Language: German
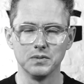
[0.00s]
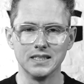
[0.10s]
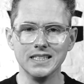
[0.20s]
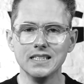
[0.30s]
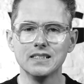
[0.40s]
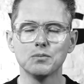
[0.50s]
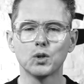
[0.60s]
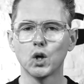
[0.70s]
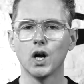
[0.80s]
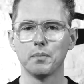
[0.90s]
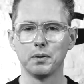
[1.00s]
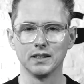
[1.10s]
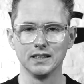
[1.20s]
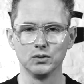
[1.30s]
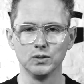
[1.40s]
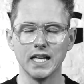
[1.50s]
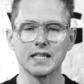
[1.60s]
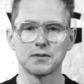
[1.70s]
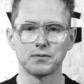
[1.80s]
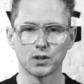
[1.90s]
mit diesem Körper, den du
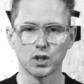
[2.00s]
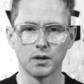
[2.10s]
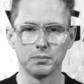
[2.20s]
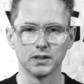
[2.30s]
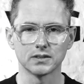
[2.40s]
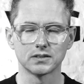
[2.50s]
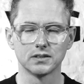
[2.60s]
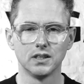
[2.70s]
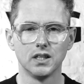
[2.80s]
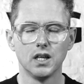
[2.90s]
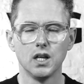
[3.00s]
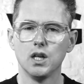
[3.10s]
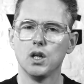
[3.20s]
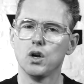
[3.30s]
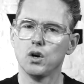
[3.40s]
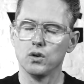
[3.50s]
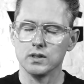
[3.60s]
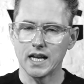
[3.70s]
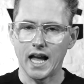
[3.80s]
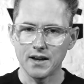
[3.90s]
jetzt verkörperst.
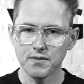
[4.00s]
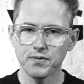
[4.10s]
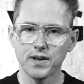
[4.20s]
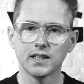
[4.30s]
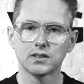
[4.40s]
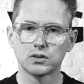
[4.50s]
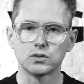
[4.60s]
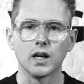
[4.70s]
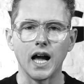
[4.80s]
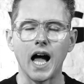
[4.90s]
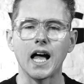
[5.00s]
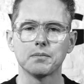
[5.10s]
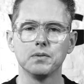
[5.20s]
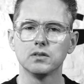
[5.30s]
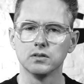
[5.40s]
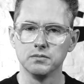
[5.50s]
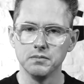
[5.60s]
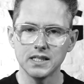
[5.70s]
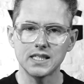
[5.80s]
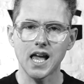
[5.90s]
Und anfängst zu atmen und
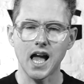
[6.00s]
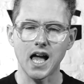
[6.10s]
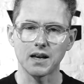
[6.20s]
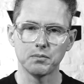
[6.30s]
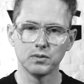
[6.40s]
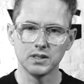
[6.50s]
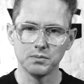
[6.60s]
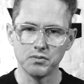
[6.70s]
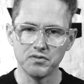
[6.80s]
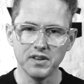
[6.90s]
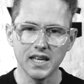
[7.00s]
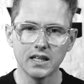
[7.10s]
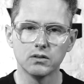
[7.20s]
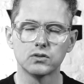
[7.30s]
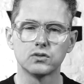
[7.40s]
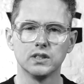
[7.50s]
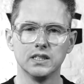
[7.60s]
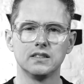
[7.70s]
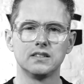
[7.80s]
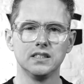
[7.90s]
mit der Atmung die Bewegung zu
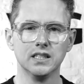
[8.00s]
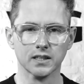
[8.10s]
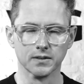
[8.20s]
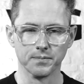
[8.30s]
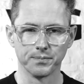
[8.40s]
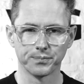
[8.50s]
initiieren.